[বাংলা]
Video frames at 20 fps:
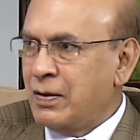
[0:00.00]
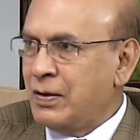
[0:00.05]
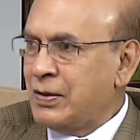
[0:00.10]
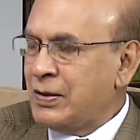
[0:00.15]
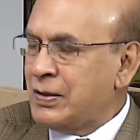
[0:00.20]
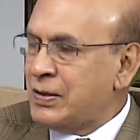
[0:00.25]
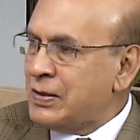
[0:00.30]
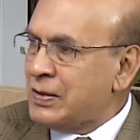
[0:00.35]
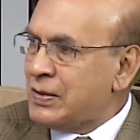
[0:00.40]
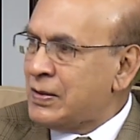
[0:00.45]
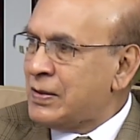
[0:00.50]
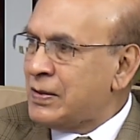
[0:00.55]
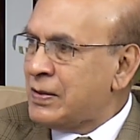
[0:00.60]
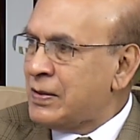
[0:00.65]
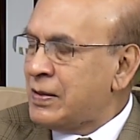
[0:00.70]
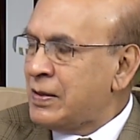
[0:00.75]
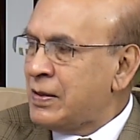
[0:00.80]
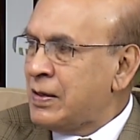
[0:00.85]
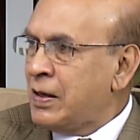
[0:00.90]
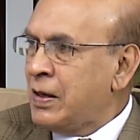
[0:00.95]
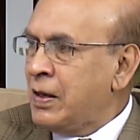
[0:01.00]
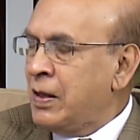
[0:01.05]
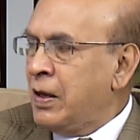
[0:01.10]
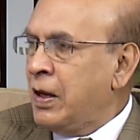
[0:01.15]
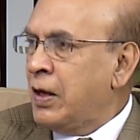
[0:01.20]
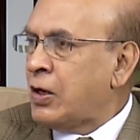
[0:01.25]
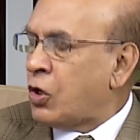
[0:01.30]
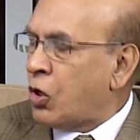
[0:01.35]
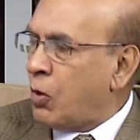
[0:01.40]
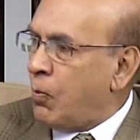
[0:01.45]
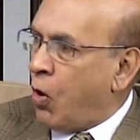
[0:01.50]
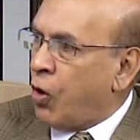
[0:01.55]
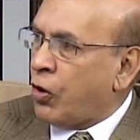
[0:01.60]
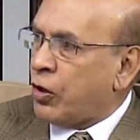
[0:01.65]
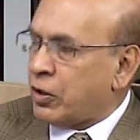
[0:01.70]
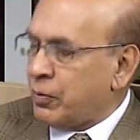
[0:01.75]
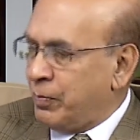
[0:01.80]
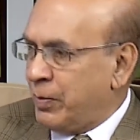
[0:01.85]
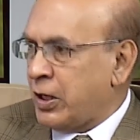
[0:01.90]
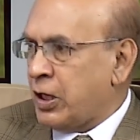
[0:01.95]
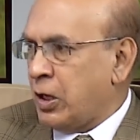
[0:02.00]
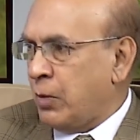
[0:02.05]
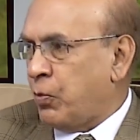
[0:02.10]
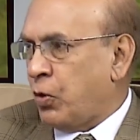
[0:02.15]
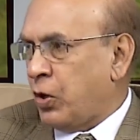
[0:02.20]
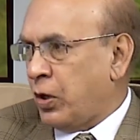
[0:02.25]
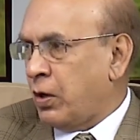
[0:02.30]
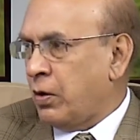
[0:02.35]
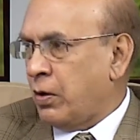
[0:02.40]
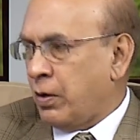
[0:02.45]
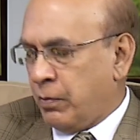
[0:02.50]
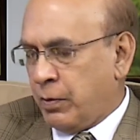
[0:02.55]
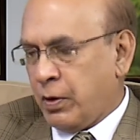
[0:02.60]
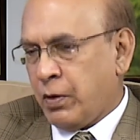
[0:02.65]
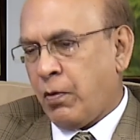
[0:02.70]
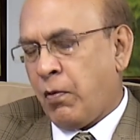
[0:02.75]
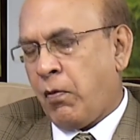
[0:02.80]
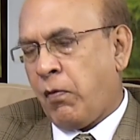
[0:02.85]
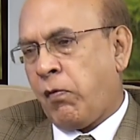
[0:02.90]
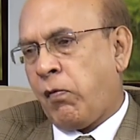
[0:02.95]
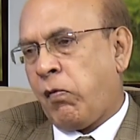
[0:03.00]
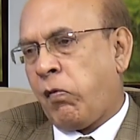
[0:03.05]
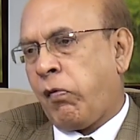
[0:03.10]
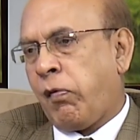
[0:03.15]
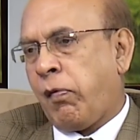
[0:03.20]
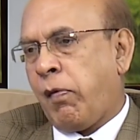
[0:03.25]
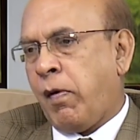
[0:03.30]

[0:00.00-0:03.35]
কোন এটা সব অগস্ট মাসের পরে আচ্ছা।